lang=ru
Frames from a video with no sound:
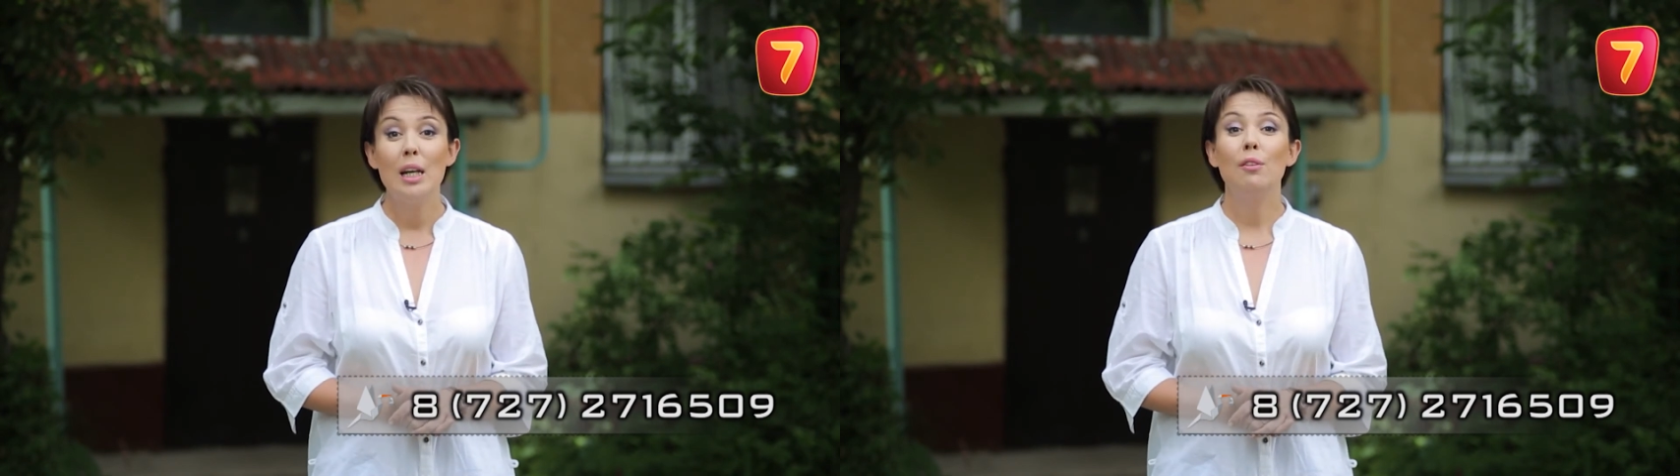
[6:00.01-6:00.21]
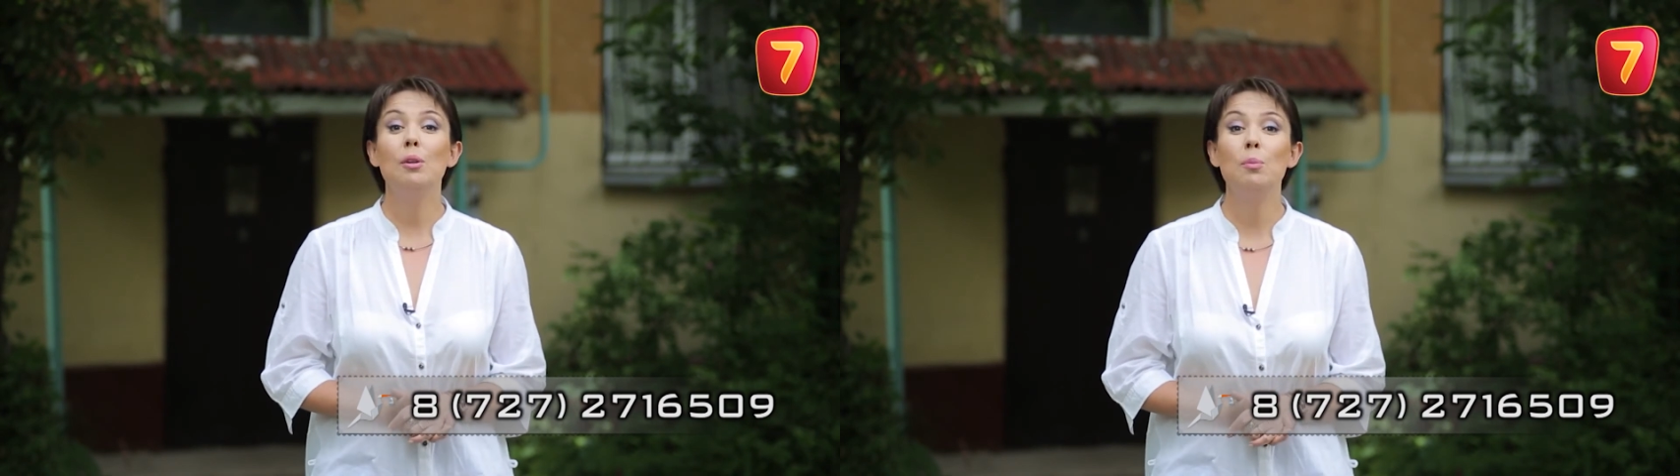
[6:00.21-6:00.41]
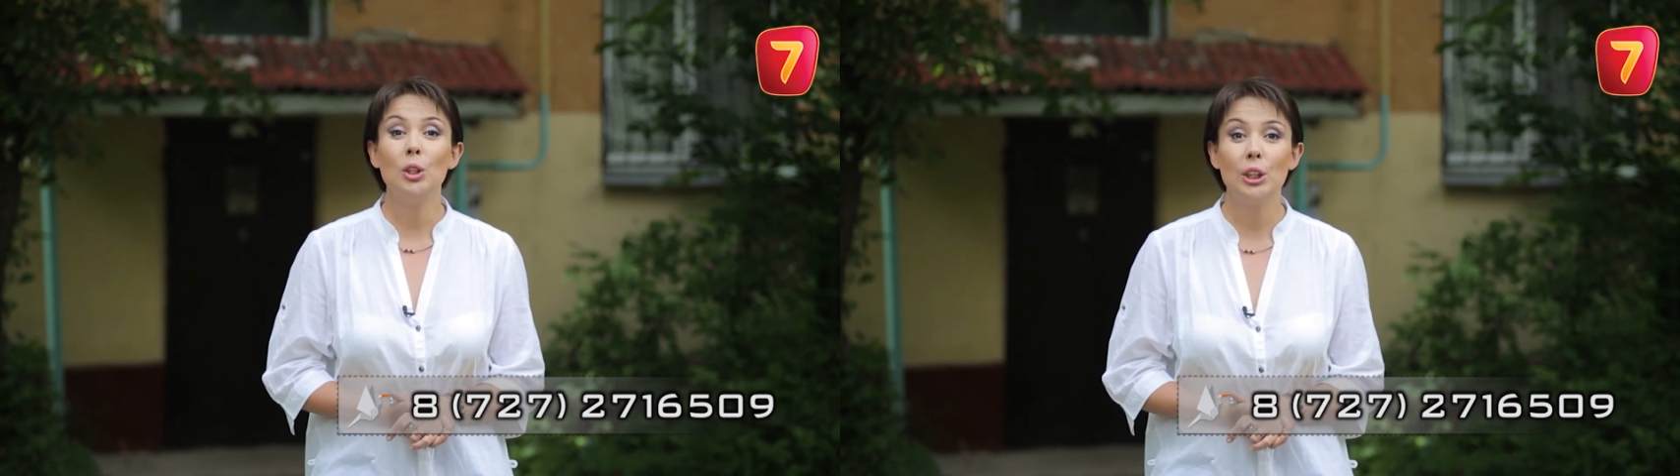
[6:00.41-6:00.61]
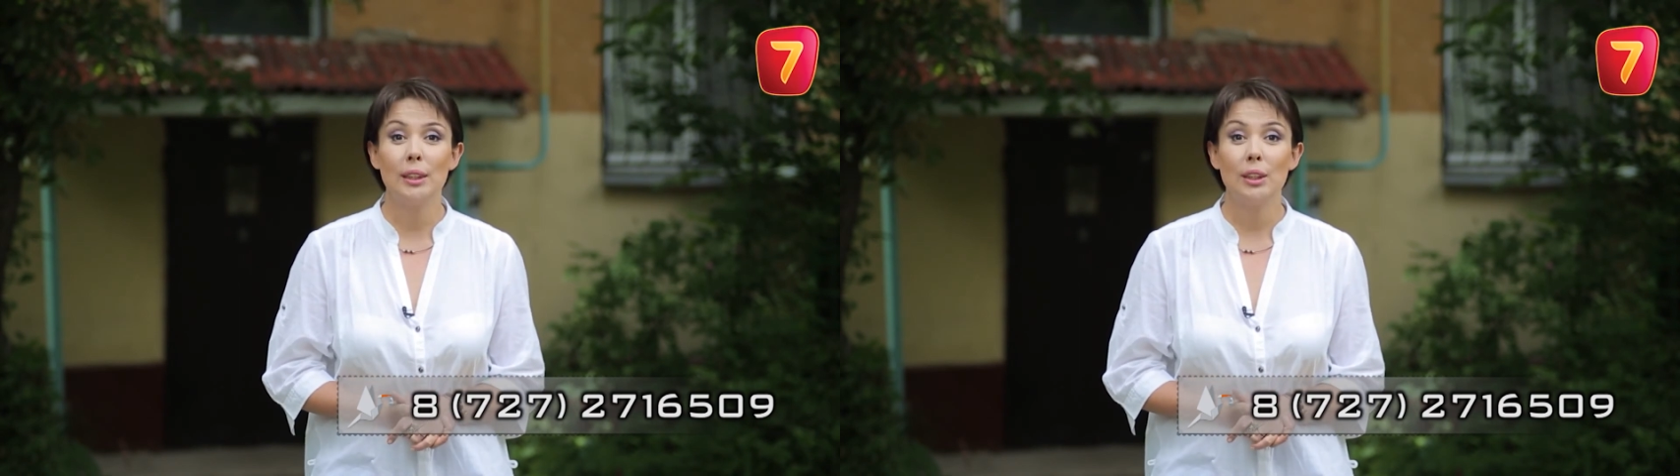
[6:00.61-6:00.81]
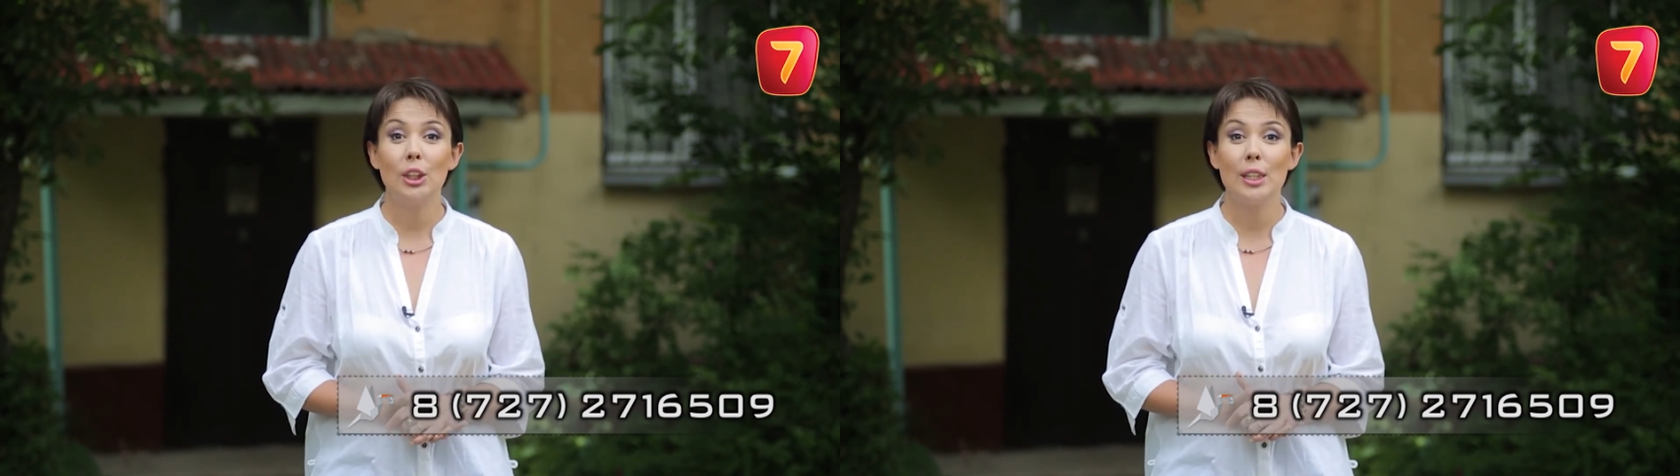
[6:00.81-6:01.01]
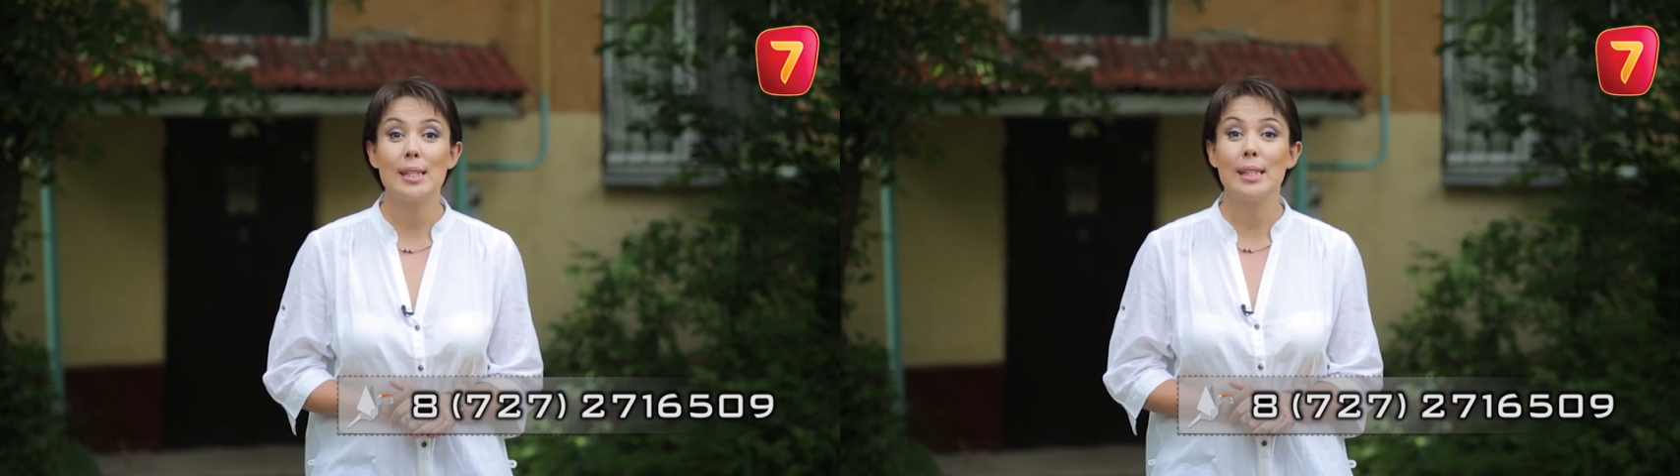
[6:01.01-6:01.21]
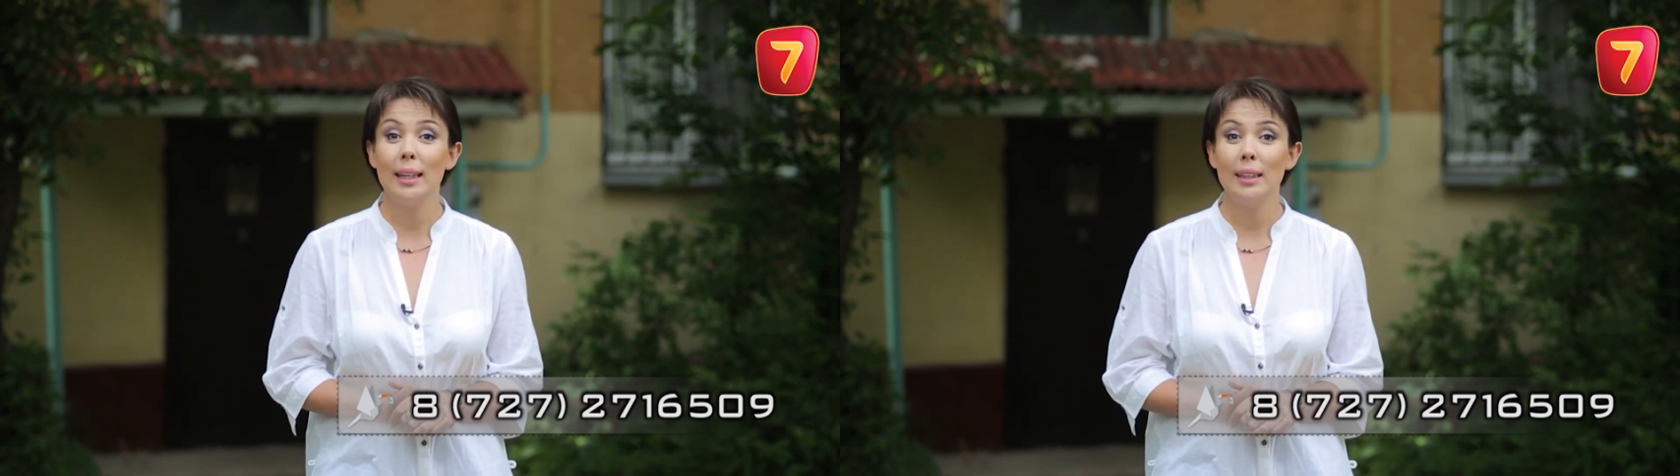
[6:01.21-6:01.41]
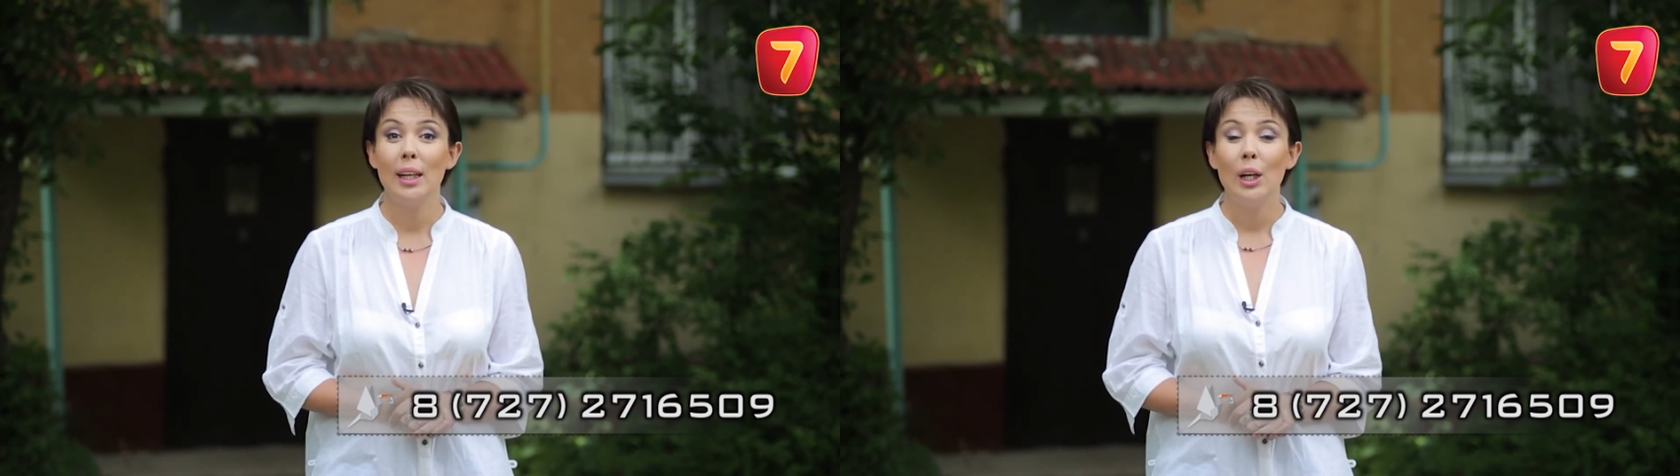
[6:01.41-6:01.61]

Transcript: вы можете через сайт